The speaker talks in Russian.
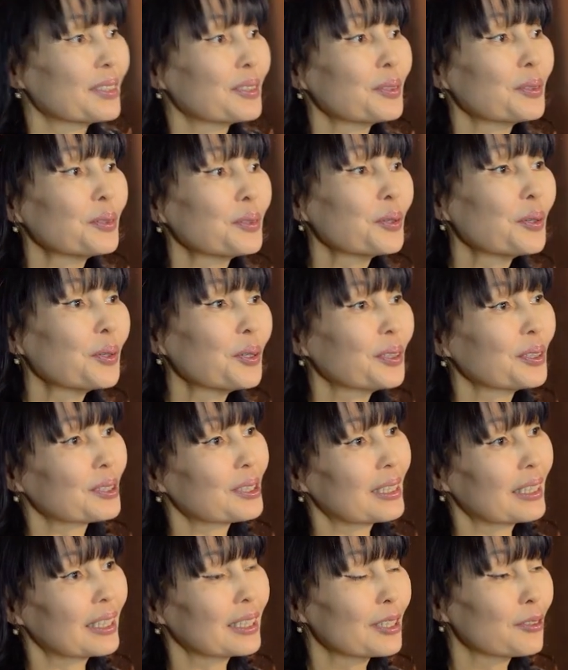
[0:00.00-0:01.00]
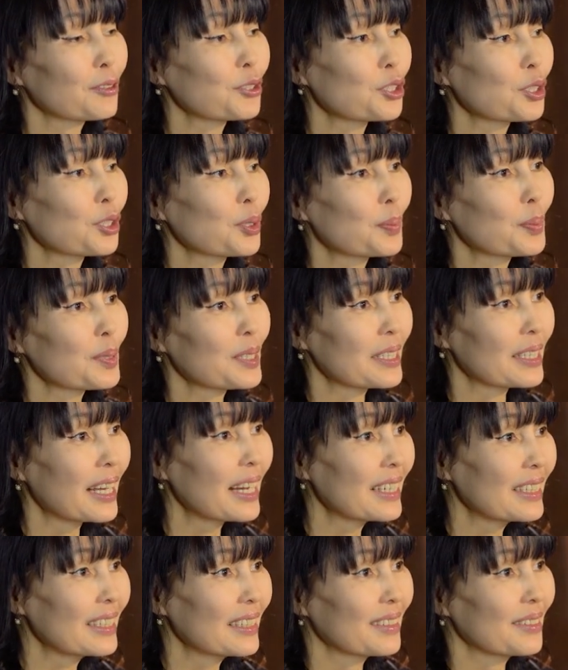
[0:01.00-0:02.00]
но для того, чтобы
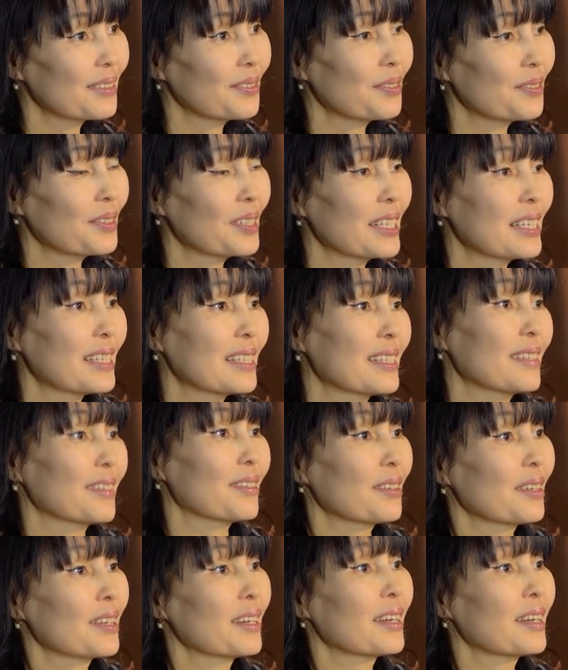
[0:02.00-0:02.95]
знать весь